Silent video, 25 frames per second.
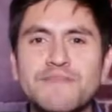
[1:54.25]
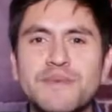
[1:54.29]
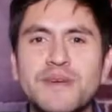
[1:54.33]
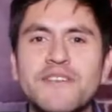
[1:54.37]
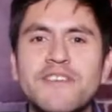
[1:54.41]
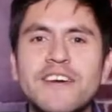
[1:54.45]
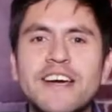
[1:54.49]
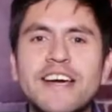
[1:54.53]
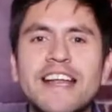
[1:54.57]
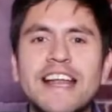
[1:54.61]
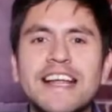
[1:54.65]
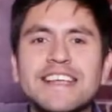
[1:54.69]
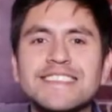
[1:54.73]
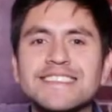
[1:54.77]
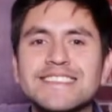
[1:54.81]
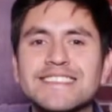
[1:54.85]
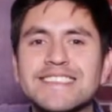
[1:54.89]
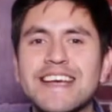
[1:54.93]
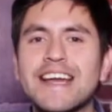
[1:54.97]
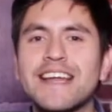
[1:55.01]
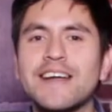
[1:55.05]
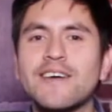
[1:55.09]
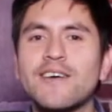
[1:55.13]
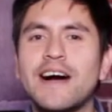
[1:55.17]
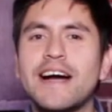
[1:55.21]
prevé
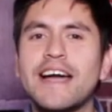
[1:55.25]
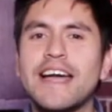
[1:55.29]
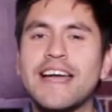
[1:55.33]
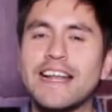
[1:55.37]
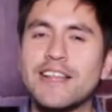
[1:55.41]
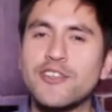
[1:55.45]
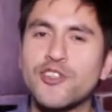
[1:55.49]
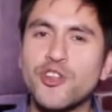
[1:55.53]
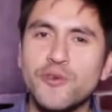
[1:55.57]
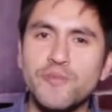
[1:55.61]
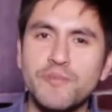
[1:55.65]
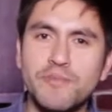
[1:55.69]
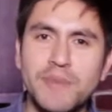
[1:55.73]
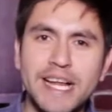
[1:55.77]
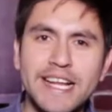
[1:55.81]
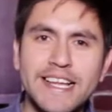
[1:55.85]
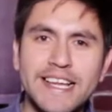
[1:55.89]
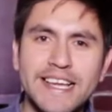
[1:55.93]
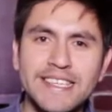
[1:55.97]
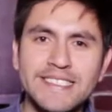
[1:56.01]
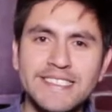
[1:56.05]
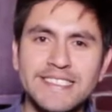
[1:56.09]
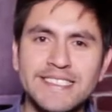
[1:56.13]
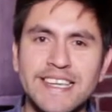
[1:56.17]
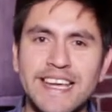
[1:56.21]
lanzar el
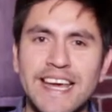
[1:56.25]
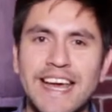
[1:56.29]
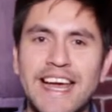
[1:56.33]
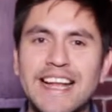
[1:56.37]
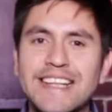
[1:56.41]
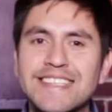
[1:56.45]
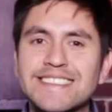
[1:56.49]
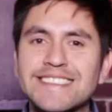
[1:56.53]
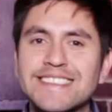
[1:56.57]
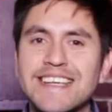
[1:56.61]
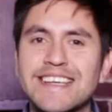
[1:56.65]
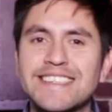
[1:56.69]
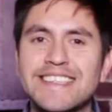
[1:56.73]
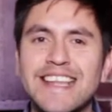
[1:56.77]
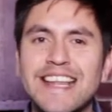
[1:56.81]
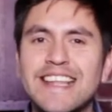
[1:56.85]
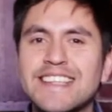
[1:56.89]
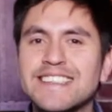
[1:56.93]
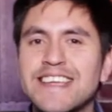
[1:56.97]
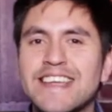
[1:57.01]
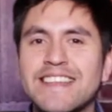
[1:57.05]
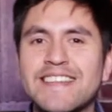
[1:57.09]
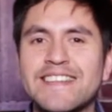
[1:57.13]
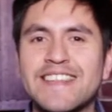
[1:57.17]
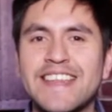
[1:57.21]
2015 el
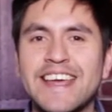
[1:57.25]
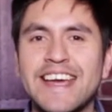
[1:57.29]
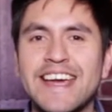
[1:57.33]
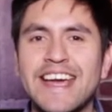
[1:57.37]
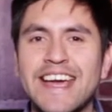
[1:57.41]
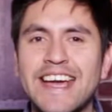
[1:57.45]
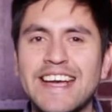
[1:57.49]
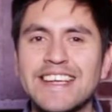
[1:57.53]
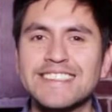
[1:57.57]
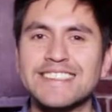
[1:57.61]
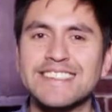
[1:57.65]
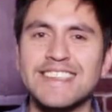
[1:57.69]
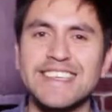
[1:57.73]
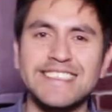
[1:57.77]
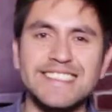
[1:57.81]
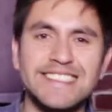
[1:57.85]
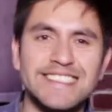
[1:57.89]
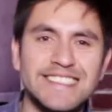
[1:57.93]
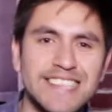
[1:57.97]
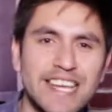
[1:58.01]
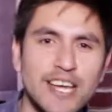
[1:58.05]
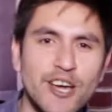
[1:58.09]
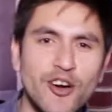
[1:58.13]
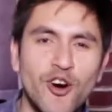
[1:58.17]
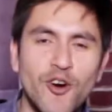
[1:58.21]
satélite
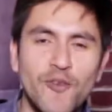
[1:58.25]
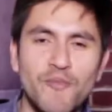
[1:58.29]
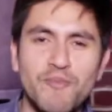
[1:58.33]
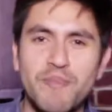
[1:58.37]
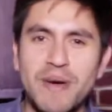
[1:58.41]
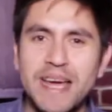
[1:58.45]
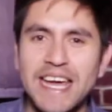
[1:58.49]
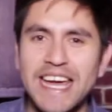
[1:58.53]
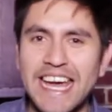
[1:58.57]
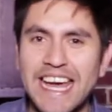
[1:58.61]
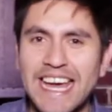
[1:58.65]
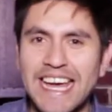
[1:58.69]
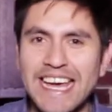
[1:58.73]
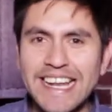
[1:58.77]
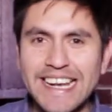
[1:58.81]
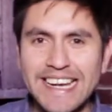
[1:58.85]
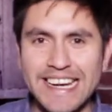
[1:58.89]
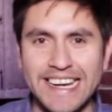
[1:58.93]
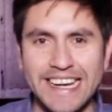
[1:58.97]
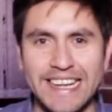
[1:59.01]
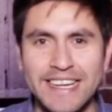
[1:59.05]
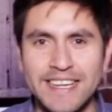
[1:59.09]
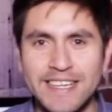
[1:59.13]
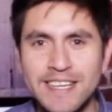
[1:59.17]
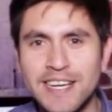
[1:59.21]

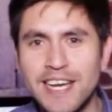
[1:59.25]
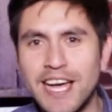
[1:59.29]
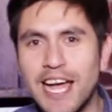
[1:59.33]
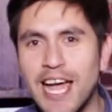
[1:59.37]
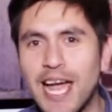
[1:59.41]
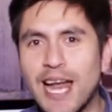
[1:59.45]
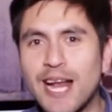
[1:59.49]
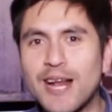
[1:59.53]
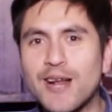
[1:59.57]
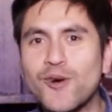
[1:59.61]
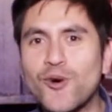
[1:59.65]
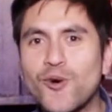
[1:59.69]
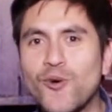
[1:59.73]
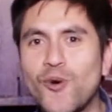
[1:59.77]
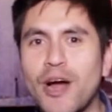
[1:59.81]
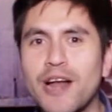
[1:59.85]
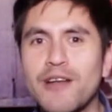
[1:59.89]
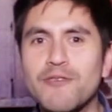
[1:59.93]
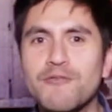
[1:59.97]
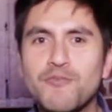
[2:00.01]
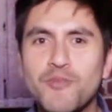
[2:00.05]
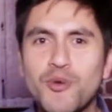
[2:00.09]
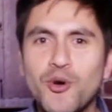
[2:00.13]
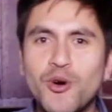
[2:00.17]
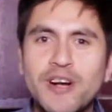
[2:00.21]
DSCOBR, el
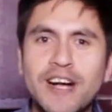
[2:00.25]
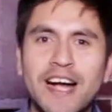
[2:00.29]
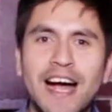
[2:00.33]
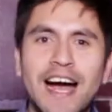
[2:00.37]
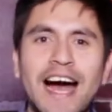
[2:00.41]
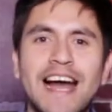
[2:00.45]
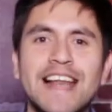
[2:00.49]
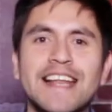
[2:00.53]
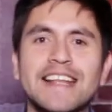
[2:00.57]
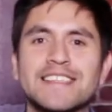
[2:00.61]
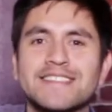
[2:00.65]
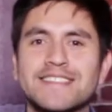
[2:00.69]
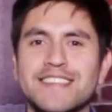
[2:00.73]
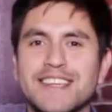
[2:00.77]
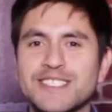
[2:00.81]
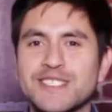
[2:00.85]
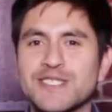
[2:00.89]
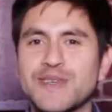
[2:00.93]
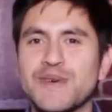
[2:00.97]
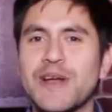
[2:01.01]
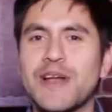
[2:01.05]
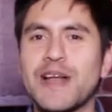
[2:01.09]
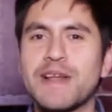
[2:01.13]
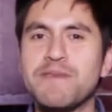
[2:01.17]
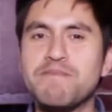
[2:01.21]
cual busca alertar
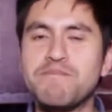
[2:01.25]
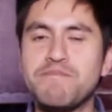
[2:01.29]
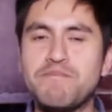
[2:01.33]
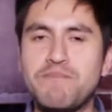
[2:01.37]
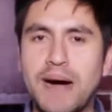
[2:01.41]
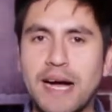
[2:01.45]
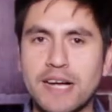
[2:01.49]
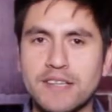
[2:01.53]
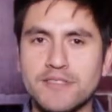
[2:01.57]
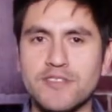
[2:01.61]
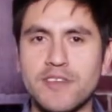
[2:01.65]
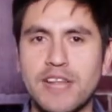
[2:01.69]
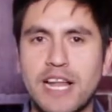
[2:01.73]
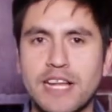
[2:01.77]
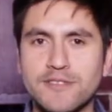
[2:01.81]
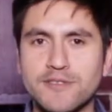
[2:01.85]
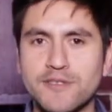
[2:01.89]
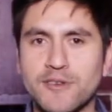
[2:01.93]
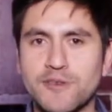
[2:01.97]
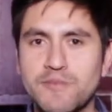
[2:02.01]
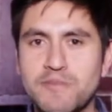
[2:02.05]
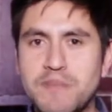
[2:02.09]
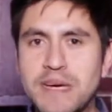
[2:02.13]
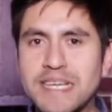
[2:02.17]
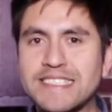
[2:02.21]
sobre el impacto de las
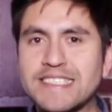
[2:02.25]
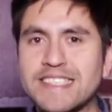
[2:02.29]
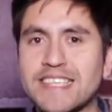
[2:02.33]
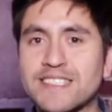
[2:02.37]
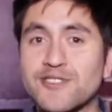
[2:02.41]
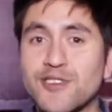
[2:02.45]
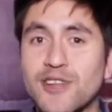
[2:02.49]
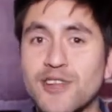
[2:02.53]
tormentas